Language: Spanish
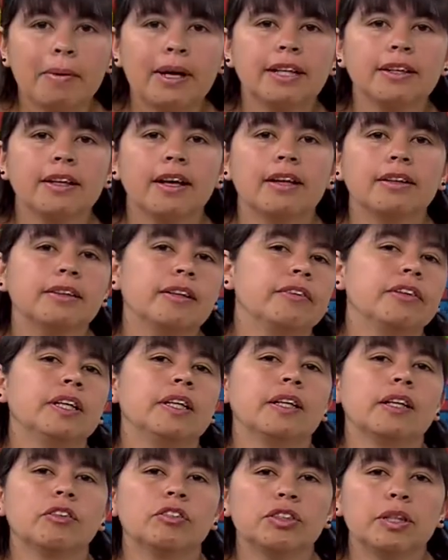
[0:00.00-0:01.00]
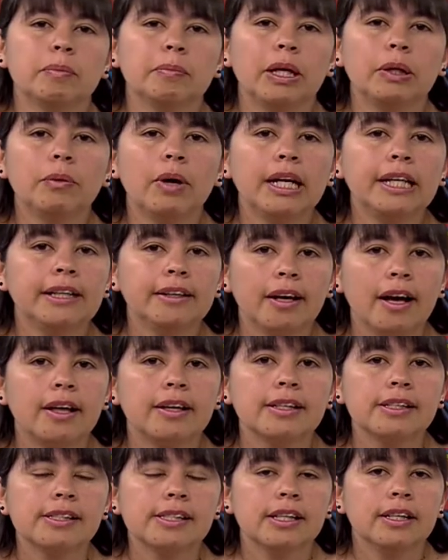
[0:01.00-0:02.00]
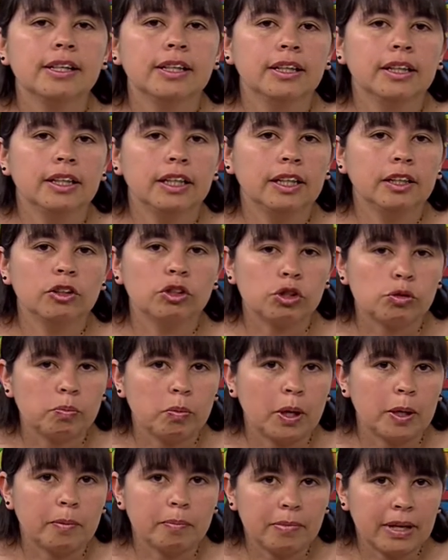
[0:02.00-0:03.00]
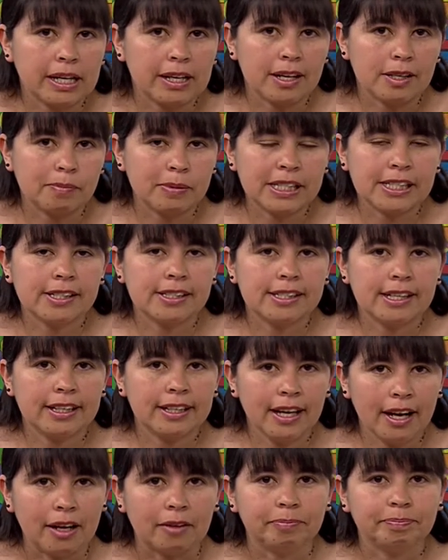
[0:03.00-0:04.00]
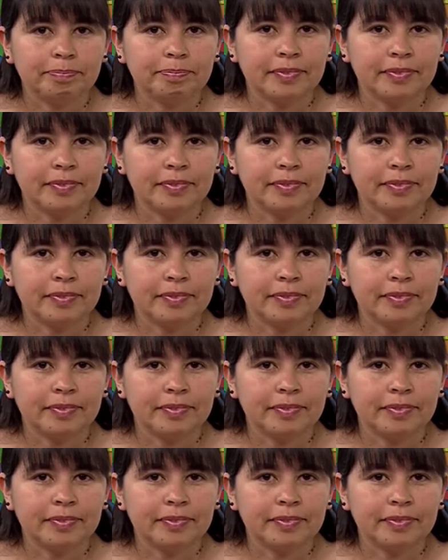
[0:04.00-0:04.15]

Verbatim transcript: variedad de videos de manualidades y nos pueden ver las veces que quieran.